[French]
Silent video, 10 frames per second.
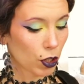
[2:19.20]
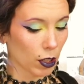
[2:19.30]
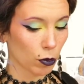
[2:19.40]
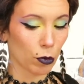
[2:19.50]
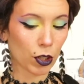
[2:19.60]
de
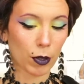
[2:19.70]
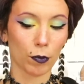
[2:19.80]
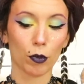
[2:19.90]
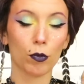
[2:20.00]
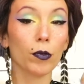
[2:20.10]
son que
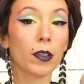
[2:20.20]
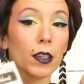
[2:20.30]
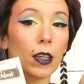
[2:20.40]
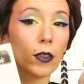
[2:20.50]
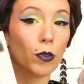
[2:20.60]
j'aime beaucoup,
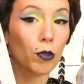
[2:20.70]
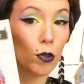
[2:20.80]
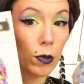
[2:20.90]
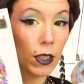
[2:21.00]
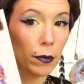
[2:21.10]
c'est
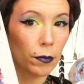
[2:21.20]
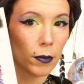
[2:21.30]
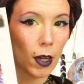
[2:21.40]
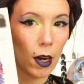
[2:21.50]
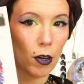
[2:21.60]
celui-ci.
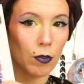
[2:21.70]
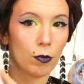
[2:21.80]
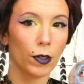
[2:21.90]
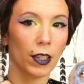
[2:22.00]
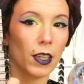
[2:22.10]
Alors
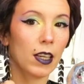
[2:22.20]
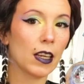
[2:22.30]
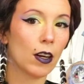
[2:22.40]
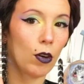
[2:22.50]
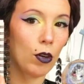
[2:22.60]
vous voyez, il
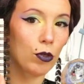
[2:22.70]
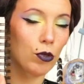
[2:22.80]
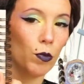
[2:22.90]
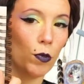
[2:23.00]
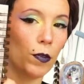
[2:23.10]
est
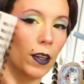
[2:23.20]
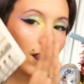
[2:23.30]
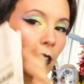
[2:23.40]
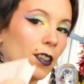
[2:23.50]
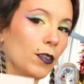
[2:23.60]
double
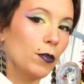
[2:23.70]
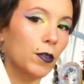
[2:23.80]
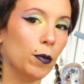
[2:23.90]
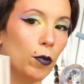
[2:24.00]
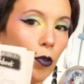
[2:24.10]
face. Il faut
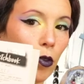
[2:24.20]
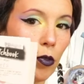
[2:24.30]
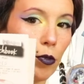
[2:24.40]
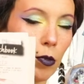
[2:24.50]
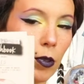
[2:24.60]
vraiment le
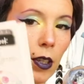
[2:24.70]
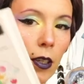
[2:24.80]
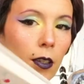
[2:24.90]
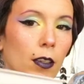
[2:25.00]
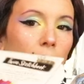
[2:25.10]

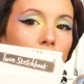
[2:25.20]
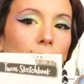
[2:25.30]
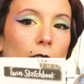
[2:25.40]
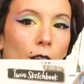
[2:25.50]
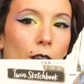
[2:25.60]
retourner
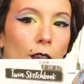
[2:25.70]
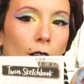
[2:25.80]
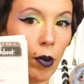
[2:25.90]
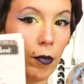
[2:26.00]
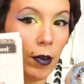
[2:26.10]

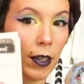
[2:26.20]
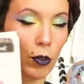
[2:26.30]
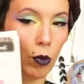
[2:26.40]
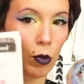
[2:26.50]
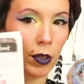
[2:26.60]
pour avoir les
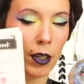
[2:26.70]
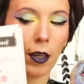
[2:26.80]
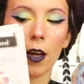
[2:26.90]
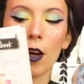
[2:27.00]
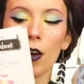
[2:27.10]
deux
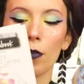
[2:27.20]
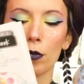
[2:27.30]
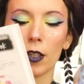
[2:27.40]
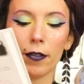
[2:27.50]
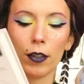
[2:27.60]
côtés.
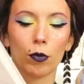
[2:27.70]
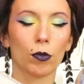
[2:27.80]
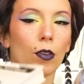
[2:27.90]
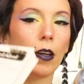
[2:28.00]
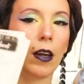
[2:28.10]
Vous avez
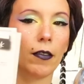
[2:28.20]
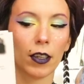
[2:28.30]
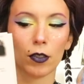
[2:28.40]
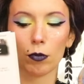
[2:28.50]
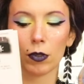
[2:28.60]
donc la
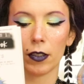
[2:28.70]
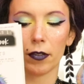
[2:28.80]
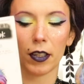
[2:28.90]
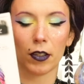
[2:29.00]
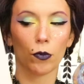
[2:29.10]
version
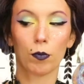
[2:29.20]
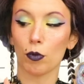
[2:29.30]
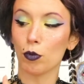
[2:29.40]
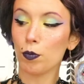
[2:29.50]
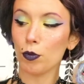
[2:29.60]
qui va être
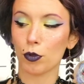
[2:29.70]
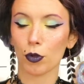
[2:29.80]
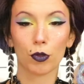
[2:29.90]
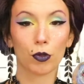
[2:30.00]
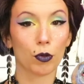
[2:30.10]
beaucoup
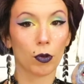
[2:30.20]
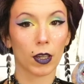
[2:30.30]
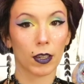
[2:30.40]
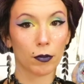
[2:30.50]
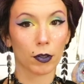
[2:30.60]
plus sur
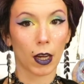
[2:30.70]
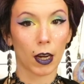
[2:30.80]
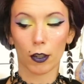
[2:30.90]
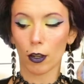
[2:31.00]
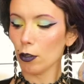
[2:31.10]
les feutres
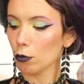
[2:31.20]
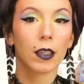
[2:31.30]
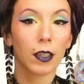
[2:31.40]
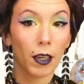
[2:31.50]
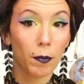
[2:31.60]
à alcool.
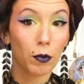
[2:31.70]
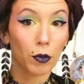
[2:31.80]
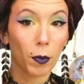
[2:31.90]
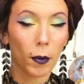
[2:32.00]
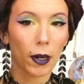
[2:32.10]
Il est
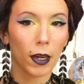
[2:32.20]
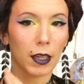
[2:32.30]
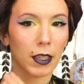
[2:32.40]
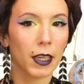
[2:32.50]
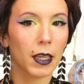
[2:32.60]
plutôt pas mal,
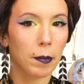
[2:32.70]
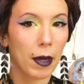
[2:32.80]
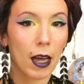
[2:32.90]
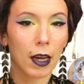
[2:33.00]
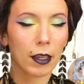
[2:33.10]
hein. il est
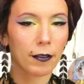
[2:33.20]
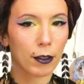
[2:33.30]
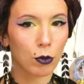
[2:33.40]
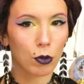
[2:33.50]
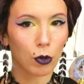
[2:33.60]
épais, hein. il
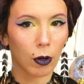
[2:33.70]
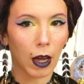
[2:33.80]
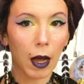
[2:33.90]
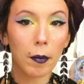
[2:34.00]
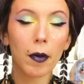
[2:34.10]
fait 200
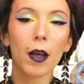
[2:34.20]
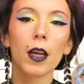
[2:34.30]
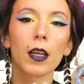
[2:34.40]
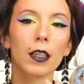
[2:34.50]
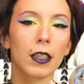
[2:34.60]
grammes
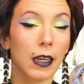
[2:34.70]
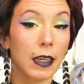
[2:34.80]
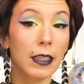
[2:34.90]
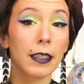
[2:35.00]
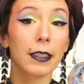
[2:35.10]
il
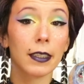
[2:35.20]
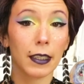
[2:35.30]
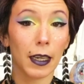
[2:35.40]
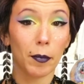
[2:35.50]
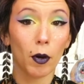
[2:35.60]
est lisse,
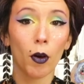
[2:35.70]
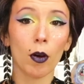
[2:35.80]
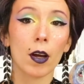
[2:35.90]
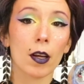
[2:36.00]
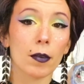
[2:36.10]
il est
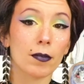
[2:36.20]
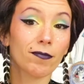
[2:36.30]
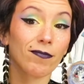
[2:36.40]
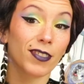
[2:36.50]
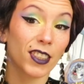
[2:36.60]
blanc,
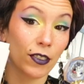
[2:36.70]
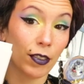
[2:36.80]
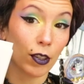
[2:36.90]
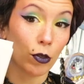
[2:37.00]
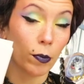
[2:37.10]
ce qui
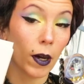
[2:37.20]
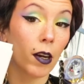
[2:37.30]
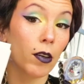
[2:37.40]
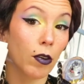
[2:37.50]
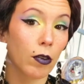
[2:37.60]
fait que
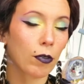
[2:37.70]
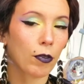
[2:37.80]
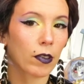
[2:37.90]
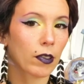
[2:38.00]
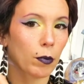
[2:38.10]
bah, l'encre
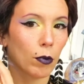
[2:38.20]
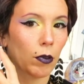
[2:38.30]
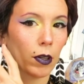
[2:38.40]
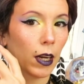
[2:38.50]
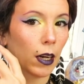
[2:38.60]

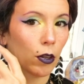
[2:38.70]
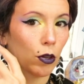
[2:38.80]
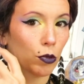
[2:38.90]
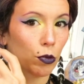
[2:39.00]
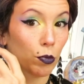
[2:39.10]
forcément et
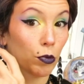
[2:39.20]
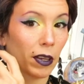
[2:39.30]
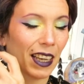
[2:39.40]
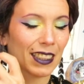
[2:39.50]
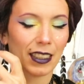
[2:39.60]
l'alcool sont bu
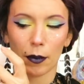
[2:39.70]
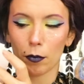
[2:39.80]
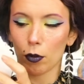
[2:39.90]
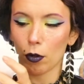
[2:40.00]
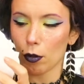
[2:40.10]

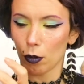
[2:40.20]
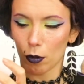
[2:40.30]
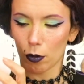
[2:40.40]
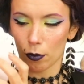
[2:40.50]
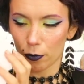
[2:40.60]
extrêmement
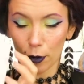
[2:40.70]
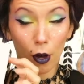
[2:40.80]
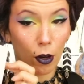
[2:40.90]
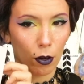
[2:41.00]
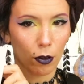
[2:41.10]
euh,
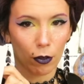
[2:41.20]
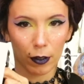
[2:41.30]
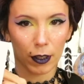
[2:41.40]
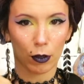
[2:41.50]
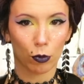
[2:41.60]
fort en
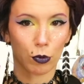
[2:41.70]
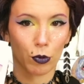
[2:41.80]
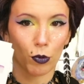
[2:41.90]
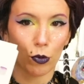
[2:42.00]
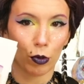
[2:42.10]
fait et donc
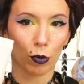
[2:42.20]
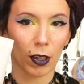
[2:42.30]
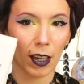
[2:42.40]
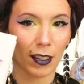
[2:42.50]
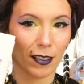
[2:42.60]
du coup quand on
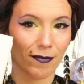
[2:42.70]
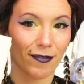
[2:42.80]
regarde